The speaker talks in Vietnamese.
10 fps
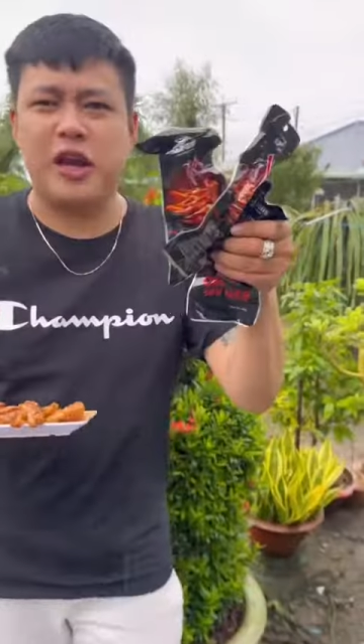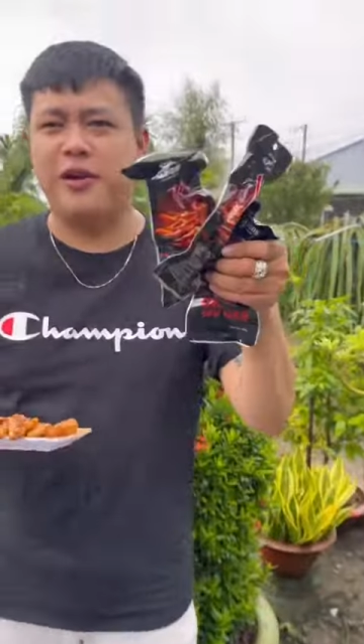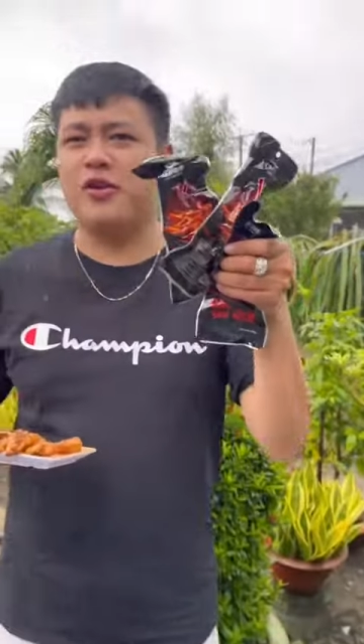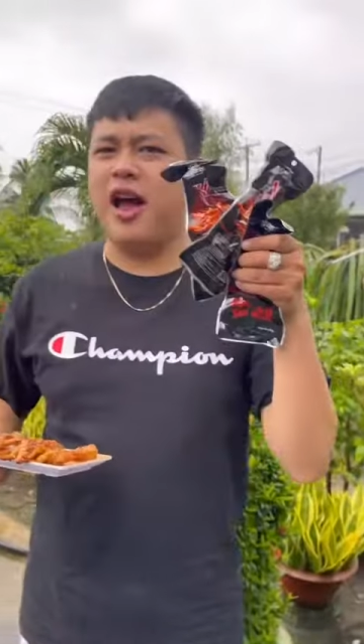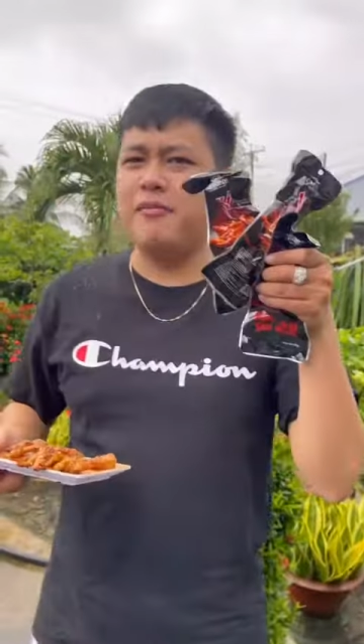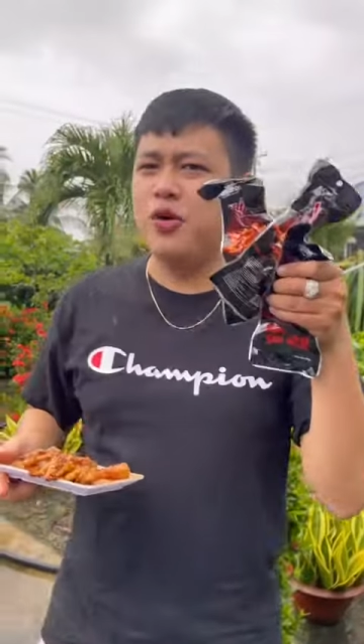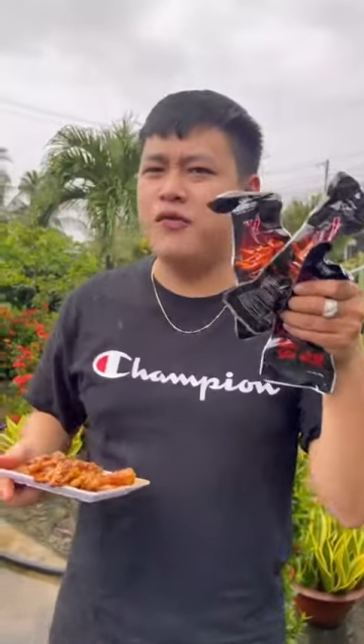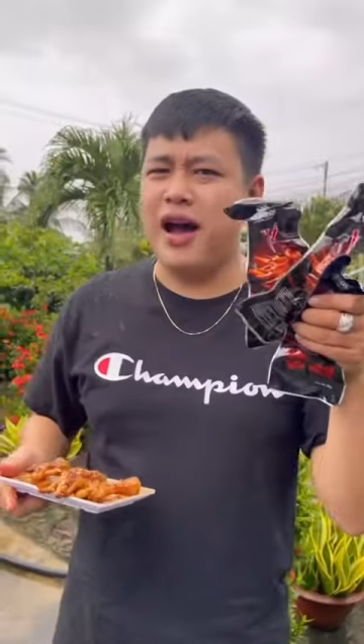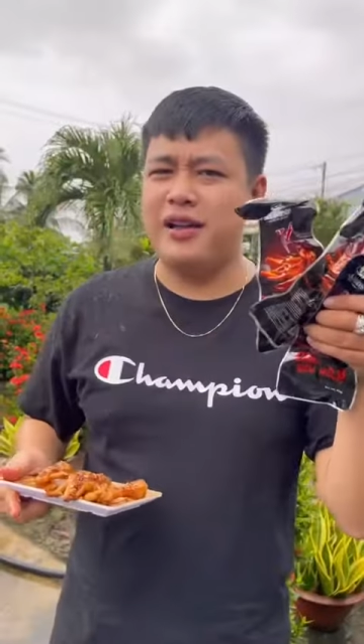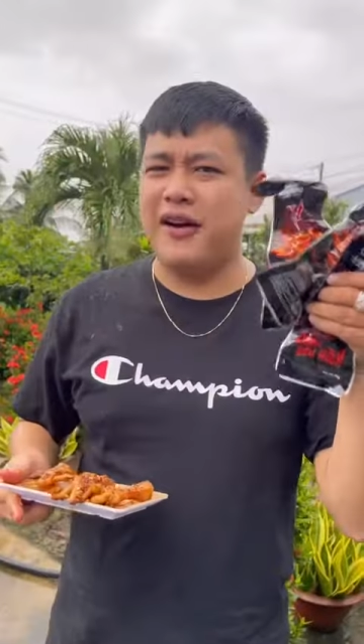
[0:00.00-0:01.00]
mình có thể mua
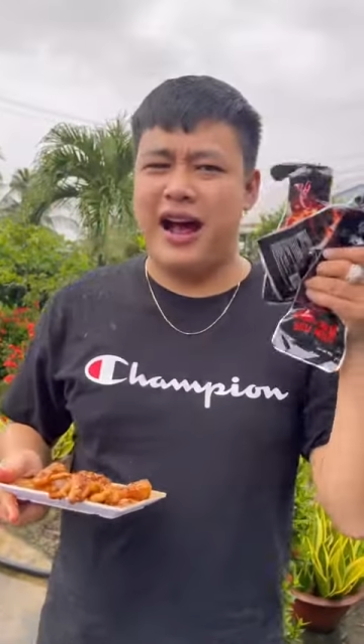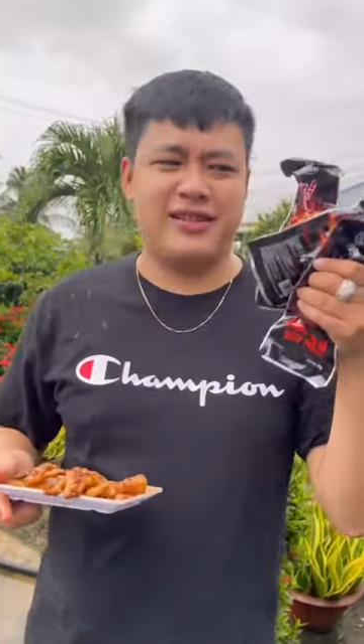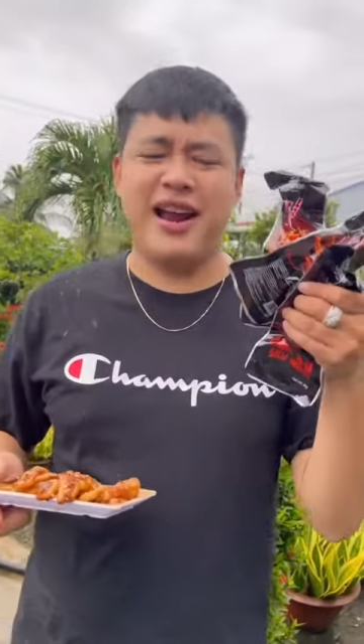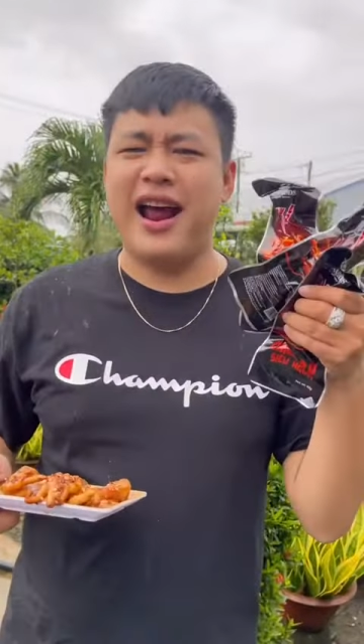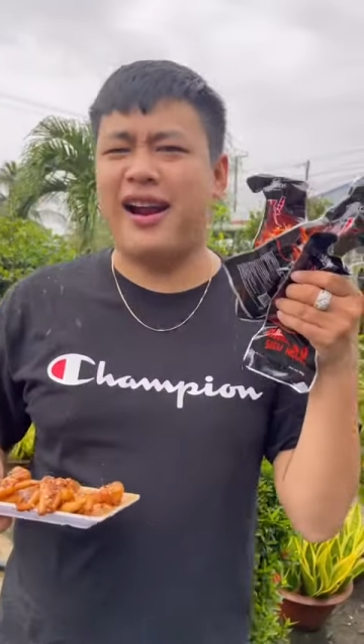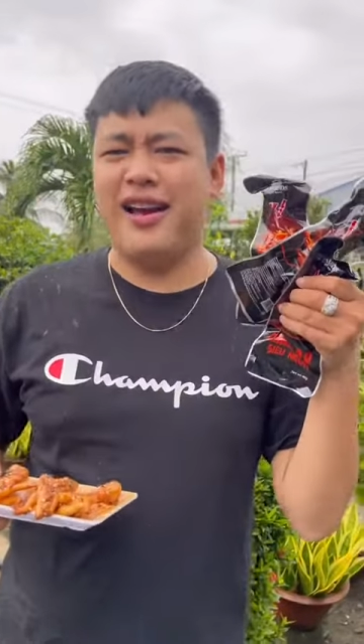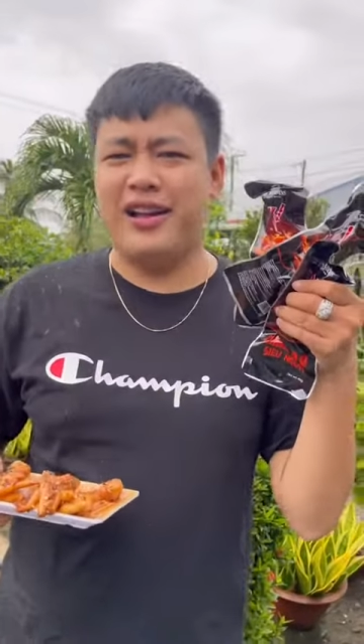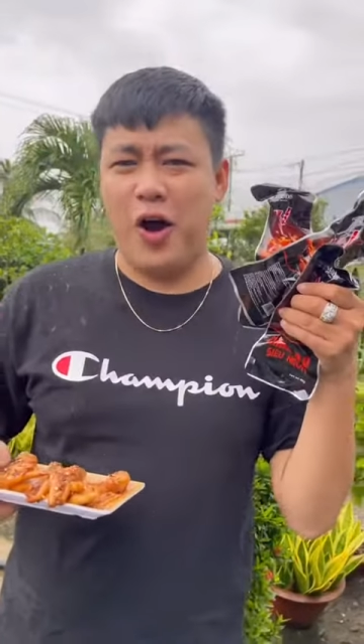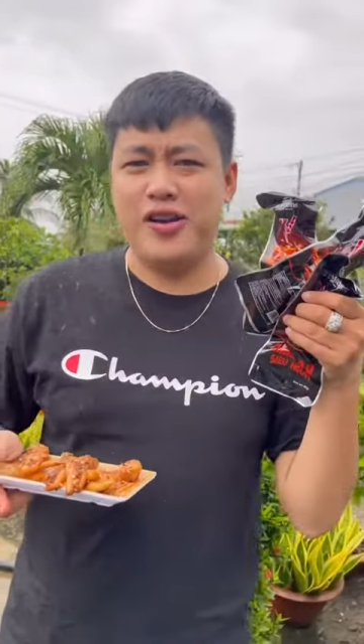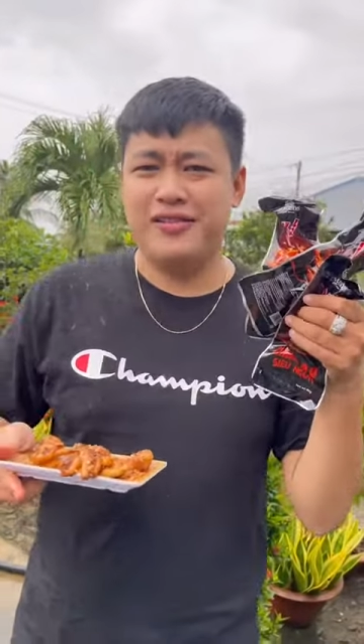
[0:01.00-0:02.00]
về và xé ra ăn liền
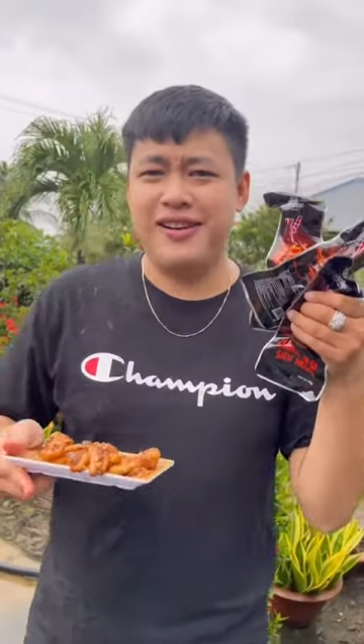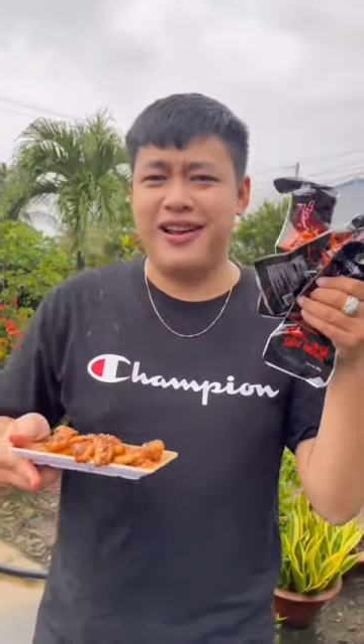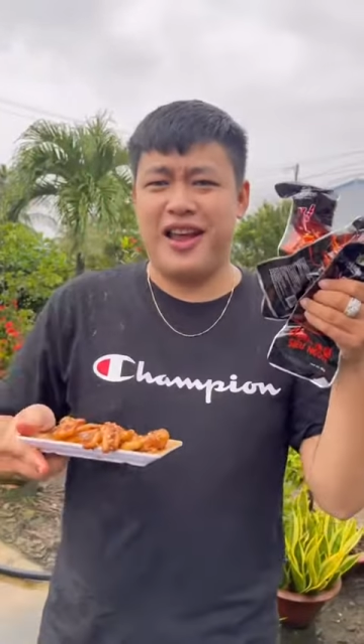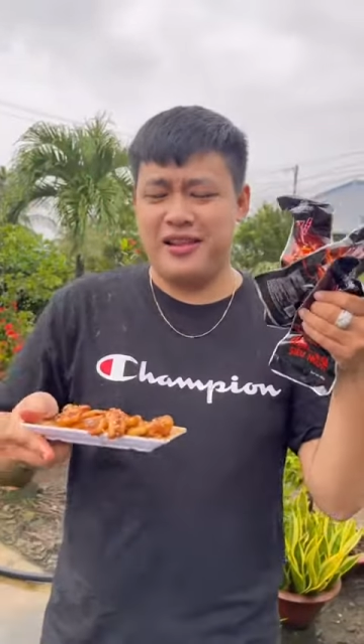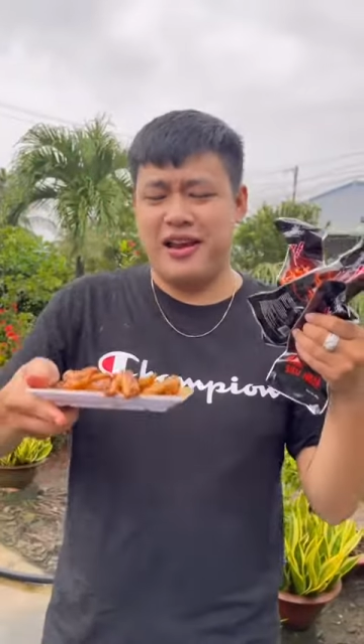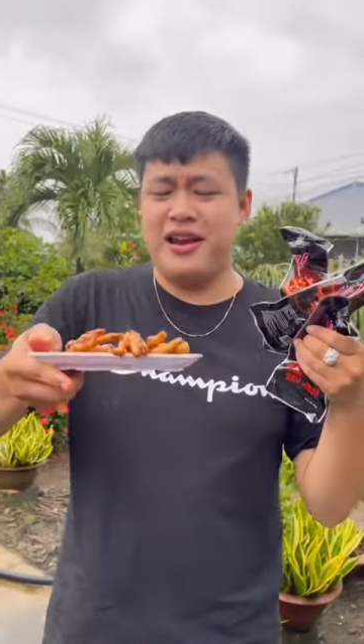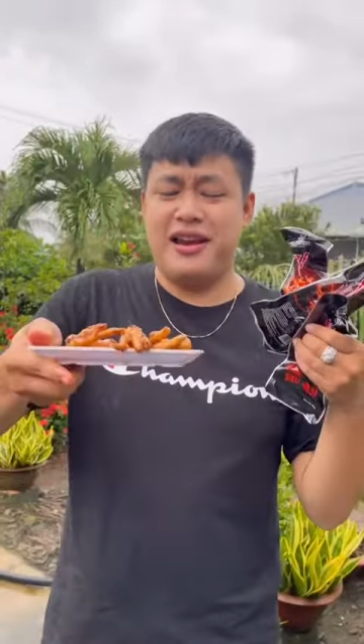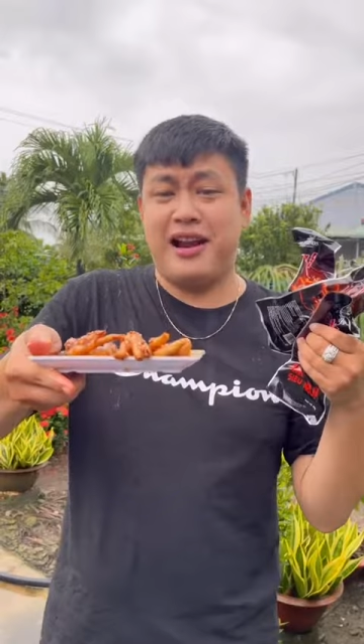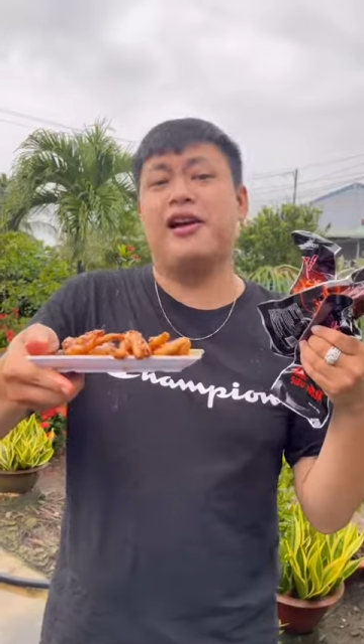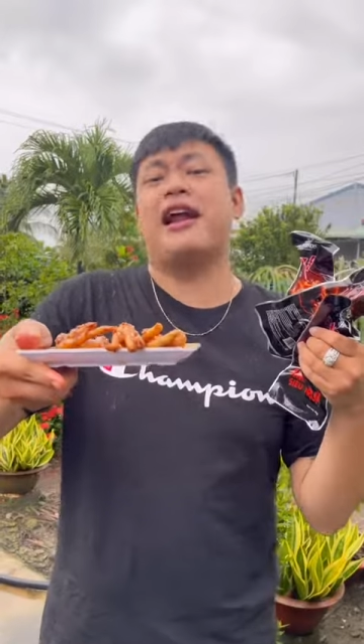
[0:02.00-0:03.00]
thôi, rất là tiện, tại vì
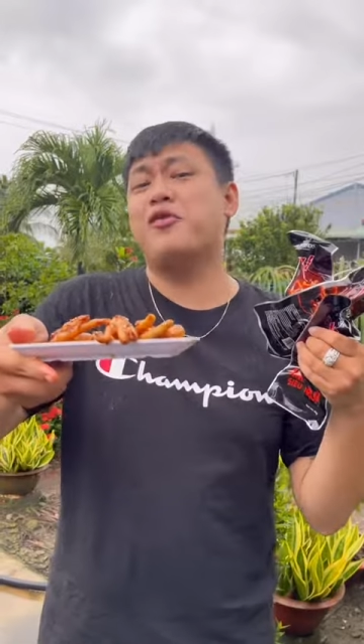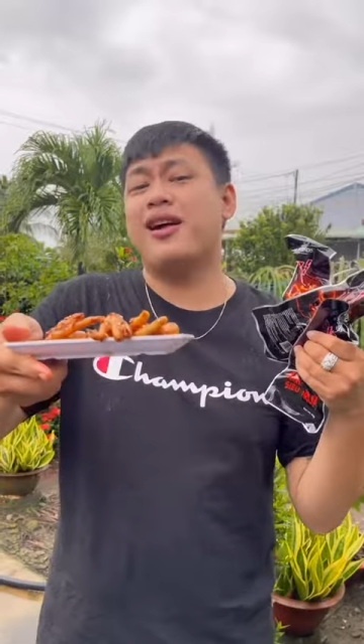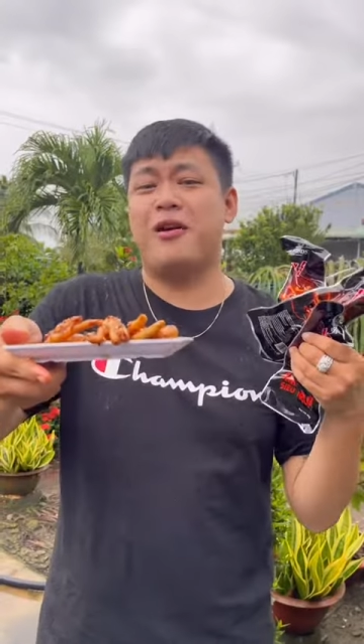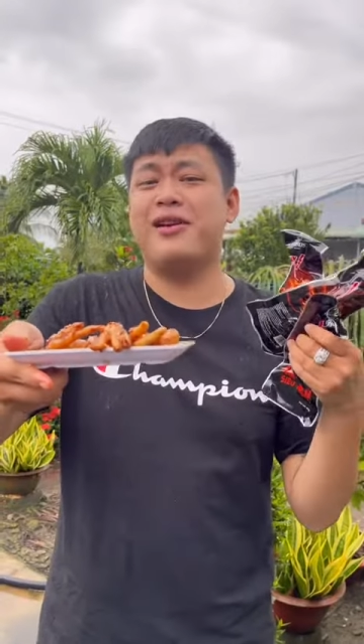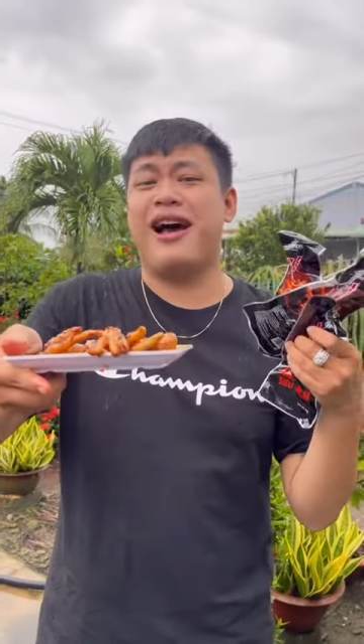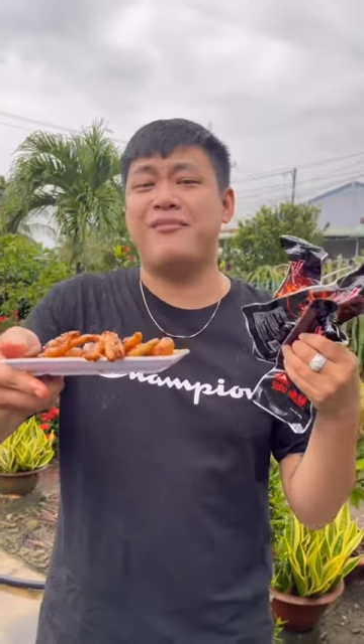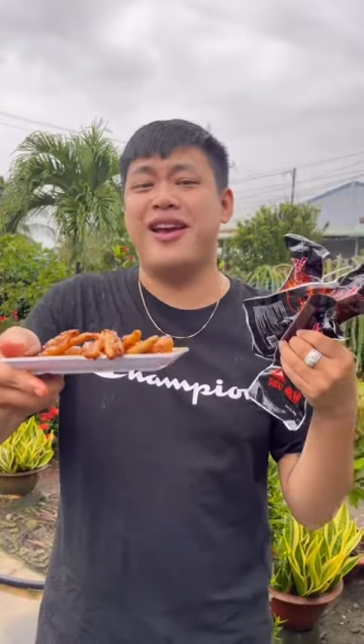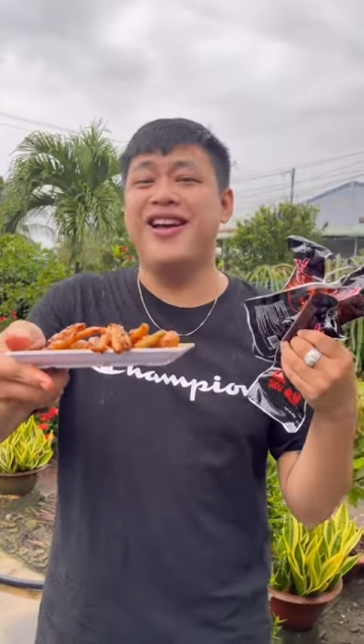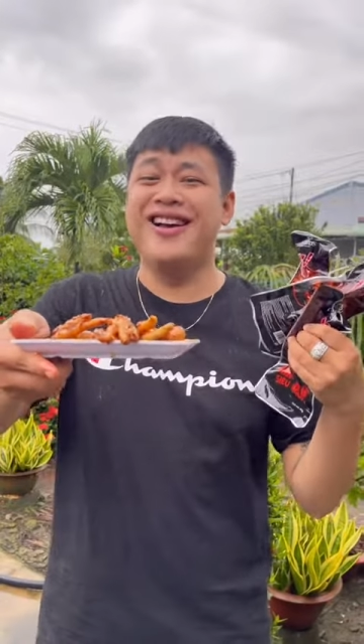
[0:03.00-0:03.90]
này Lợi rảnh quá Lại không biết làm gì.